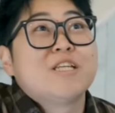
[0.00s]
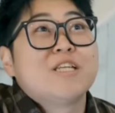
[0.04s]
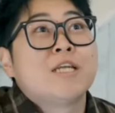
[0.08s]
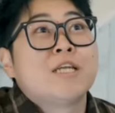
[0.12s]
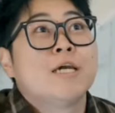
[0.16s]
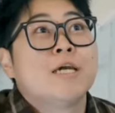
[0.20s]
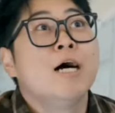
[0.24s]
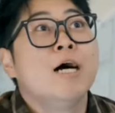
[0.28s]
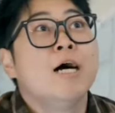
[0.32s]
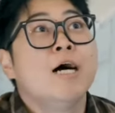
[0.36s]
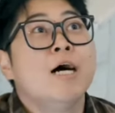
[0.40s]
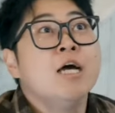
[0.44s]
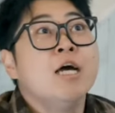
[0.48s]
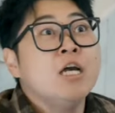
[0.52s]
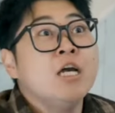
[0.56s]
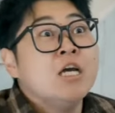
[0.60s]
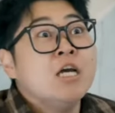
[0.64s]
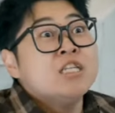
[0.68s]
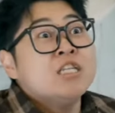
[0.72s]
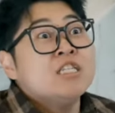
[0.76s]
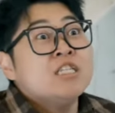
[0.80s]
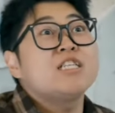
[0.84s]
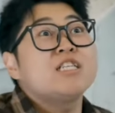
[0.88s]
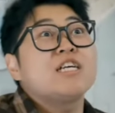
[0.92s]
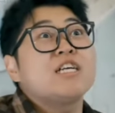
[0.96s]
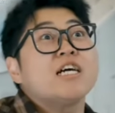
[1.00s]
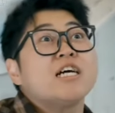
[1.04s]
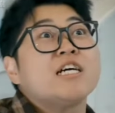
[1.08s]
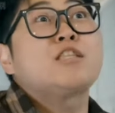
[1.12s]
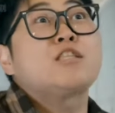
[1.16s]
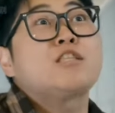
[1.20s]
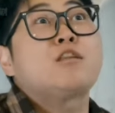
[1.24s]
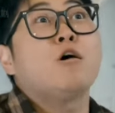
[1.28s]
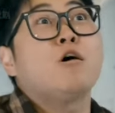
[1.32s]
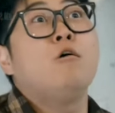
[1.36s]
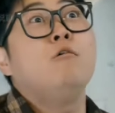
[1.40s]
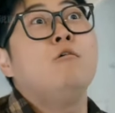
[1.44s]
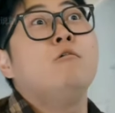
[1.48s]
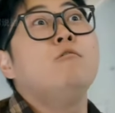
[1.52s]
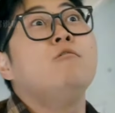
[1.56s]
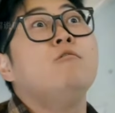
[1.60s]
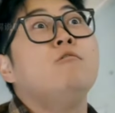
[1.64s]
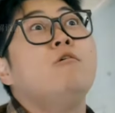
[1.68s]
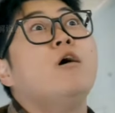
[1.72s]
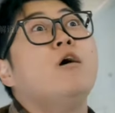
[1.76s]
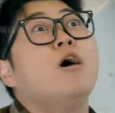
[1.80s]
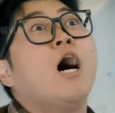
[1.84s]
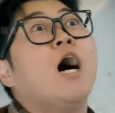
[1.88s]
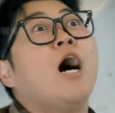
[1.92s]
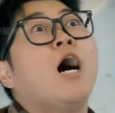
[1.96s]
Sunting. Kamu berani
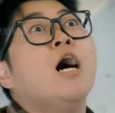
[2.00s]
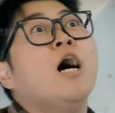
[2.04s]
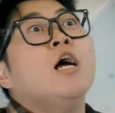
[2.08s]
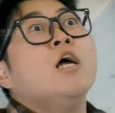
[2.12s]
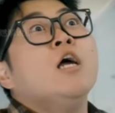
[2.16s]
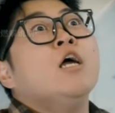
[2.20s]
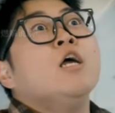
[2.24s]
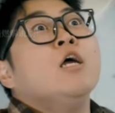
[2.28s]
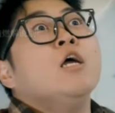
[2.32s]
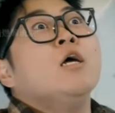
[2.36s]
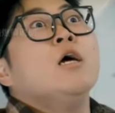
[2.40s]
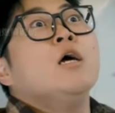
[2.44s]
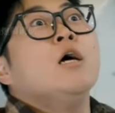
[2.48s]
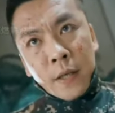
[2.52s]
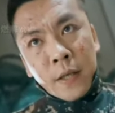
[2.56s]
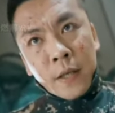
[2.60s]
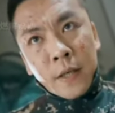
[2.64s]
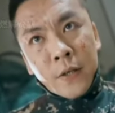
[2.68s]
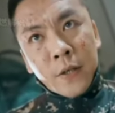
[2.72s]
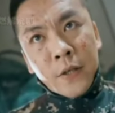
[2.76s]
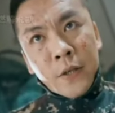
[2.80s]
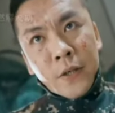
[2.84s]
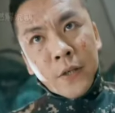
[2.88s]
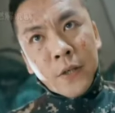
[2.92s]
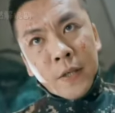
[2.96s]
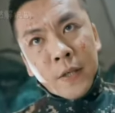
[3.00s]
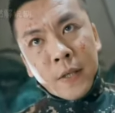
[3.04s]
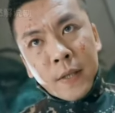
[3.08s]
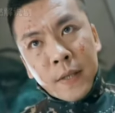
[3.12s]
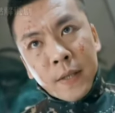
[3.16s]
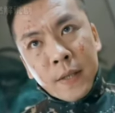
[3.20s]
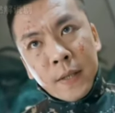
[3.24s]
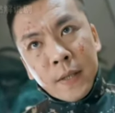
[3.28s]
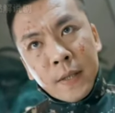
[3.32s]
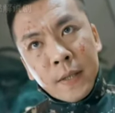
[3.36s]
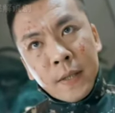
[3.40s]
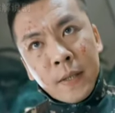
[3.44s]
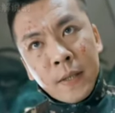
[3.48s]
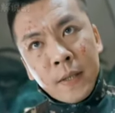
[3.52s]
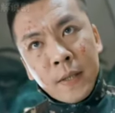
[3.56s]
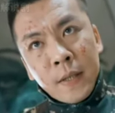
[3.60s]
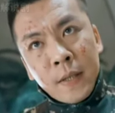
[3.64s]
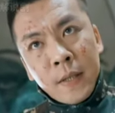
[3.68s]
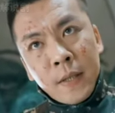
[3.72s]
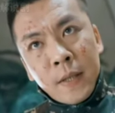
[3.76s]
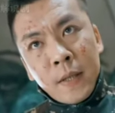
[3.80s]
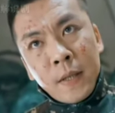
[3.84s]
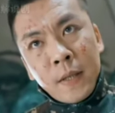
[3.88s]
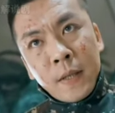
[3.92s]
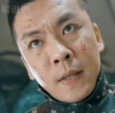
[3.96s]
menusukku. Tidak peduli siapa
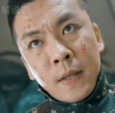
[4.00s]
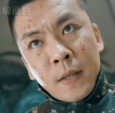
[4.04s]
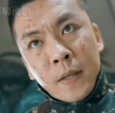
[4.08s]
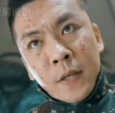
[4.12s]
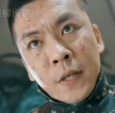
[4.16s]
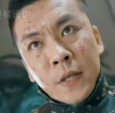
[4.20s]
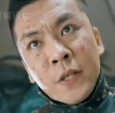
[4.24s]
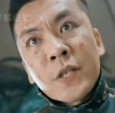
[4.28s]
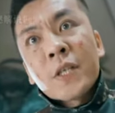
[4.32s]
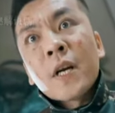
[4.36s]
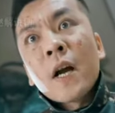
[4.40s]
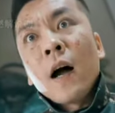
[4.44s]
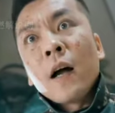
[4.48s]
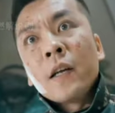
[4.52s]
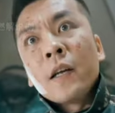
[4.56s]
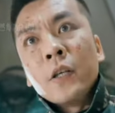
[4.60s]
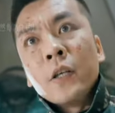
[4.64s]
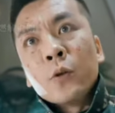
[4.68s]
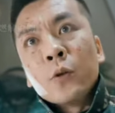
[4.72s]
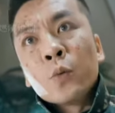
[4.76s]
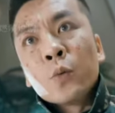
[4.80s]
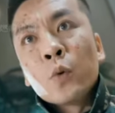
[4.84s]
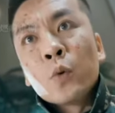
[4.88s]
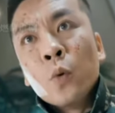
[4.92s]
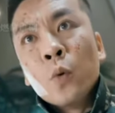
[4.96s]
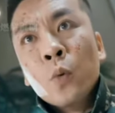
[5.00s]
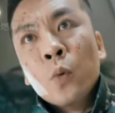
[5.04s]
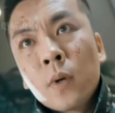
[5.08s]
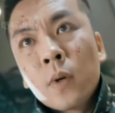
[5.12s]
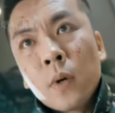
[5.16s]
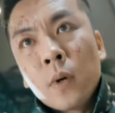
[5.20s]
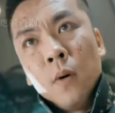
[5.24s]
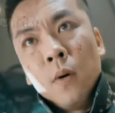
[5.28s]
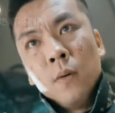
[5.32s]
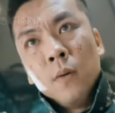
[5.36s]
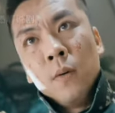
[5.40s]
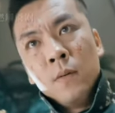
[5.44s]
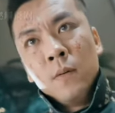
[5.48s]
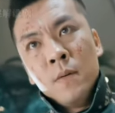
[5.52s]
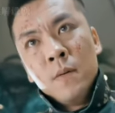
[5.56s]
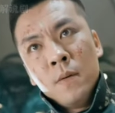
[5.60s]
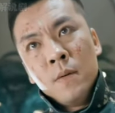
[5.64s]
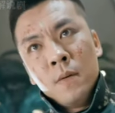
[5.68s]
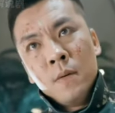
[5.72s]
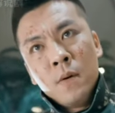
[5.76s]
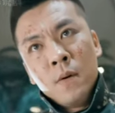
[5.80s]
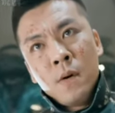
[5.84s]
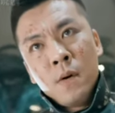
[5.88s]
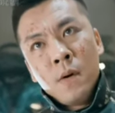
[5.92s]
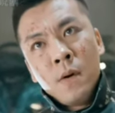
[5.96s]
kakekmu, aku akan membunuhmu seperti
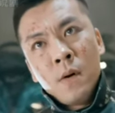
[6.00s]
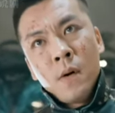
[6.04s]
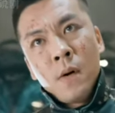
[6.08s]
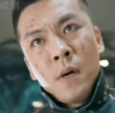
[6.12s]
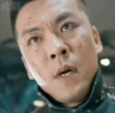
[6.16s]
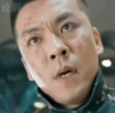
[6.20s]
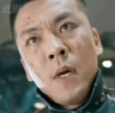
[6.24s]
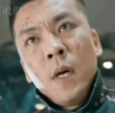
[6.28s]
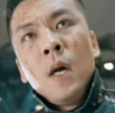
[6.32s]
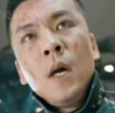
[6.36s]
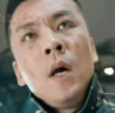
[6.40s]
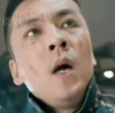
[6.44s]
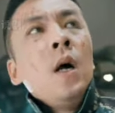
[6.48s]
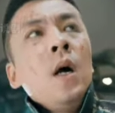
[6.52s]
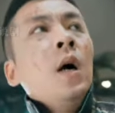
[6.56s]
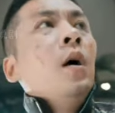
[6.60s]
membantai anjing.